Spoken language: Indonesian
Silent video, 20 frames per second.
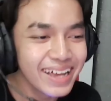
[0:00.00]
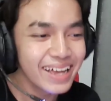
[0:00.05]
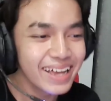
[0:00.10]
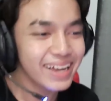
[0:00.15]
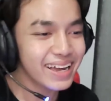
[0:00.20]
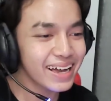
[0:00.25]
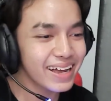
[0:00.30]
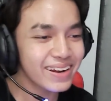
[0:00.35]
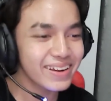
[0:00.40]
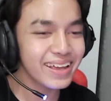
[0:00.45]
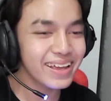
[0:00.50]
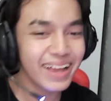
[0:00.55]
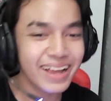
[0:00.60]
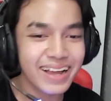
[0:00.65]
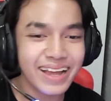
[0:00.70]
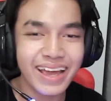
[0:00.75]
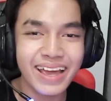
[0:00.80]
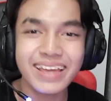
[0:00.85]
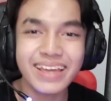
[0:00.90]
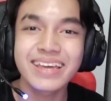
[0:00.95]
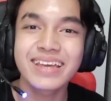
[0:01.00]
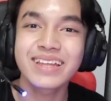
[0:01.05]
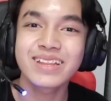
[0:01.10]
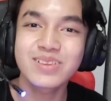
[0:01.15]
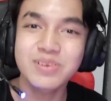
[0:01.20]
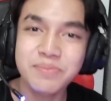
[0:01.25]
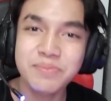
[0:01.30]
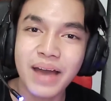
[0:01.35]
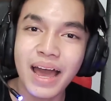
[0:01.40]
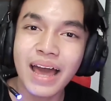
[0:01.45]
Kalau yang kayak
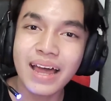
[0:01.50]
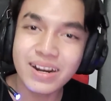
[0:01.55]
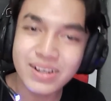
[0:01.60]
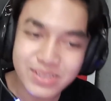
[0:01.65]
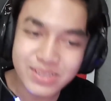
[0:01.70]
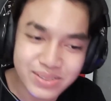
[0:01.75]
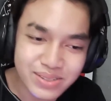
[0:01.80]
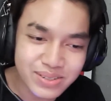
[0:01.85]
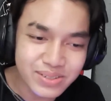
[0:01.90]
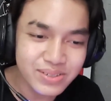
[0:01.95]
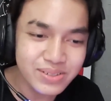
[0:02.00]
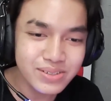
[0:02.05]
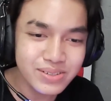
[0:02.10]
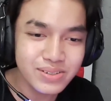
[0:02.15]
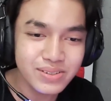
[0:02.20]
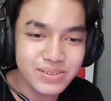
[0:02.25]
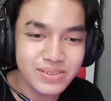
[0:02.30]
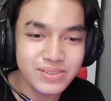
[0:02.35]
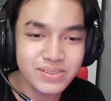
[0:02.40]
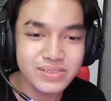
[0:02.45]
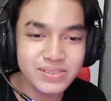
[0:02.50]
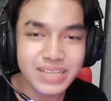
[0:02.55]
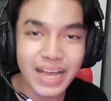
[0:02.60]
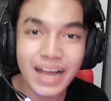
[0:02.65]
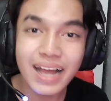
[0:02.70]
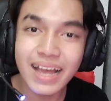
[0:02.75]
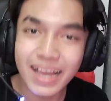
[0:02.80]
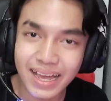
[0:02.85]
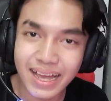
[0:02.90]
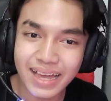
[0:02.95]
gitu baru
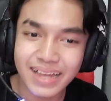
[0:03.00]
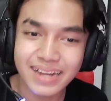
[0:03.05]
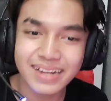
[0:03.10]
jangan,